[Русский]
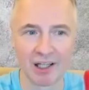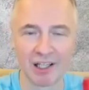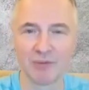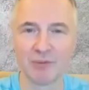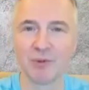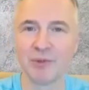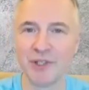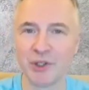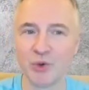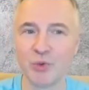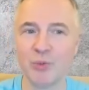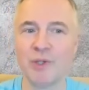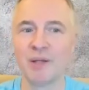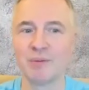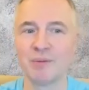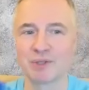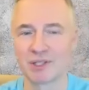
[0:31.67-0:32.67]
Либо мы не
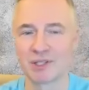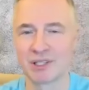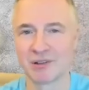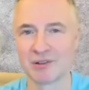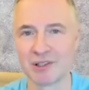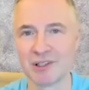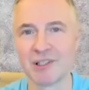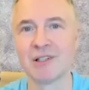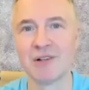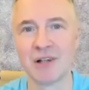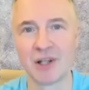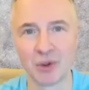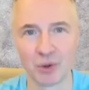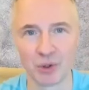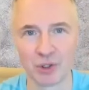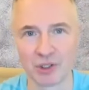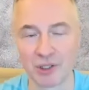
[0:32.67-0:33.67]
умеем создавать
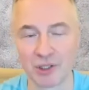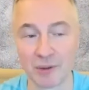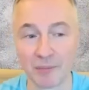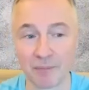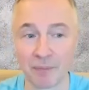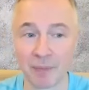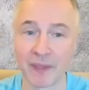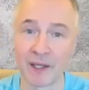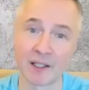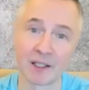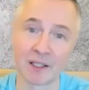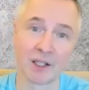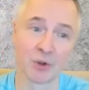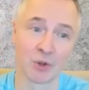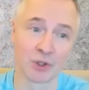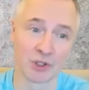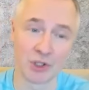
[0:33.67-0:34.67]
договоренности, и
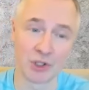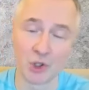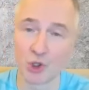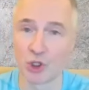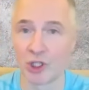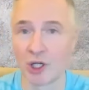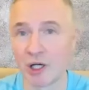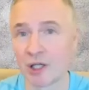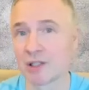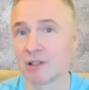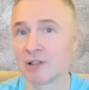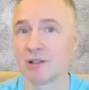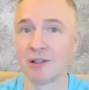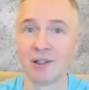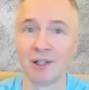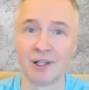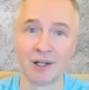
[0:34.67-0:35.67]
тогда у нас
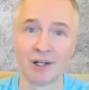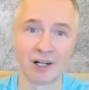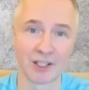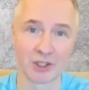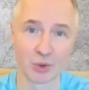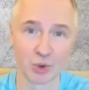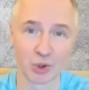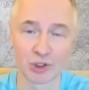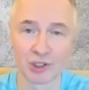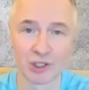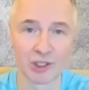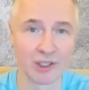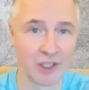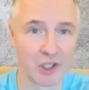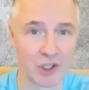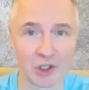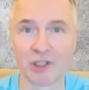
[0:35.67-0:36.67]
несчастье, разрушенные
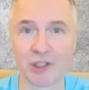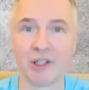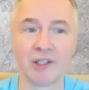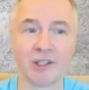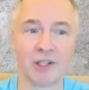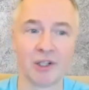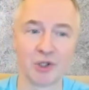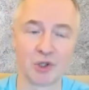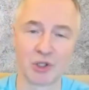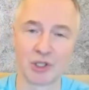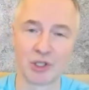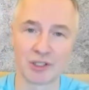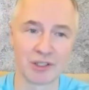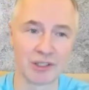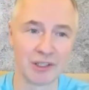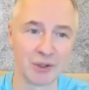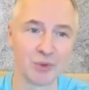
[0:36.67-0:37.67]
отношения,
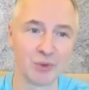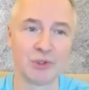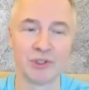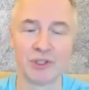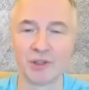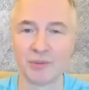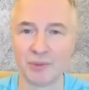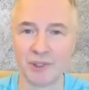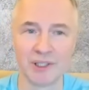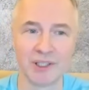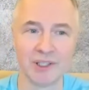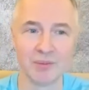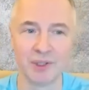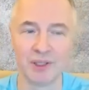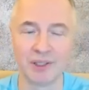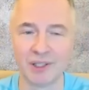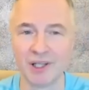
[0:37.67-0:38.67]
несчастные люди, обиды,
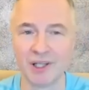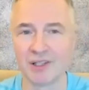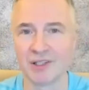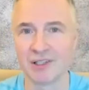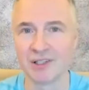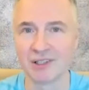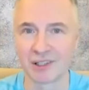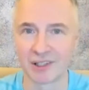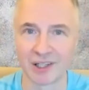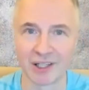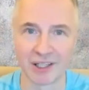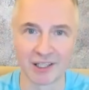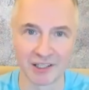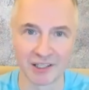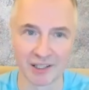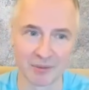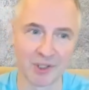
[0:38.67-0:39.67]
претензии,
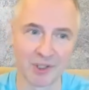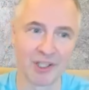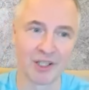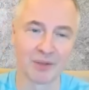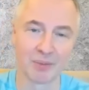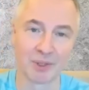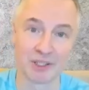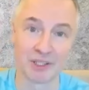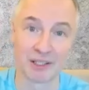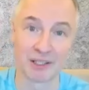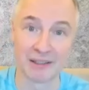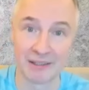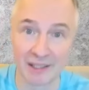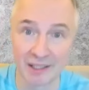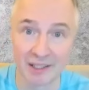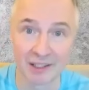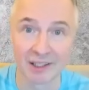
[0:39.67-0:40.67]
страхи, сомнения, потеря
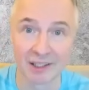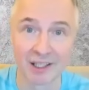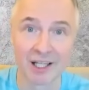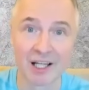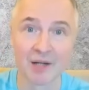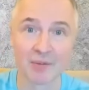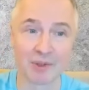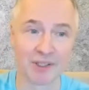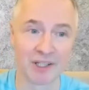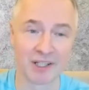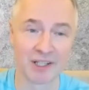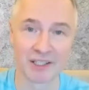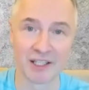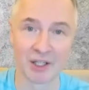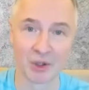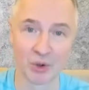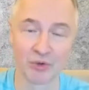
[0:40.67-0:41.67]
денег,
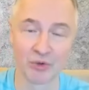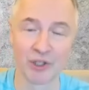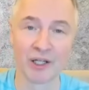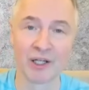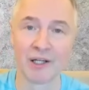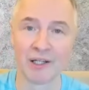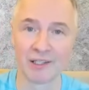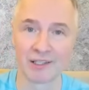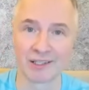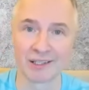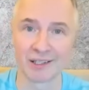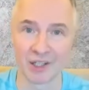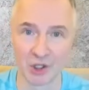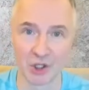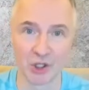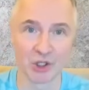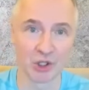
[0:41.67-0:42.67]
потеря здоровья и
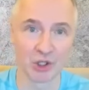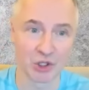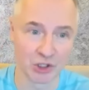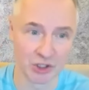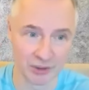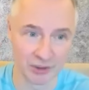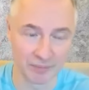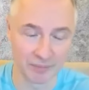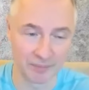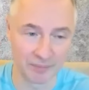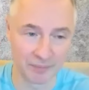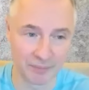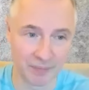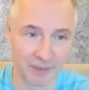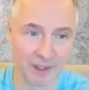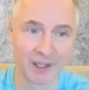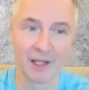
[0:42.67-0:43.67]
сокращение жизни.
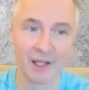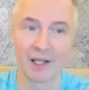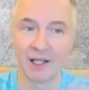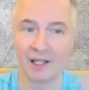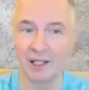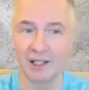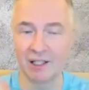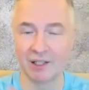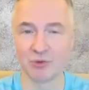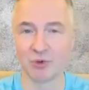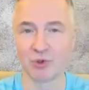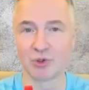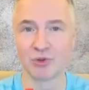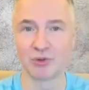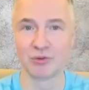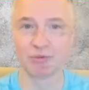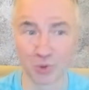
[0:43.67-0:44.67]
И
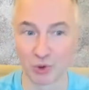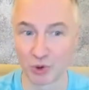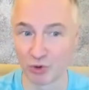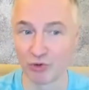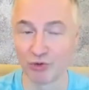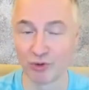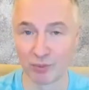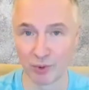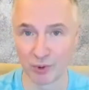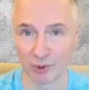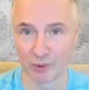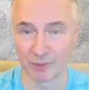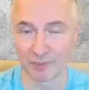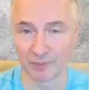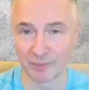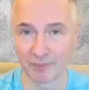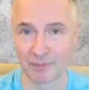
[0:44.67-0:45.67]
вот ключевой вопрос.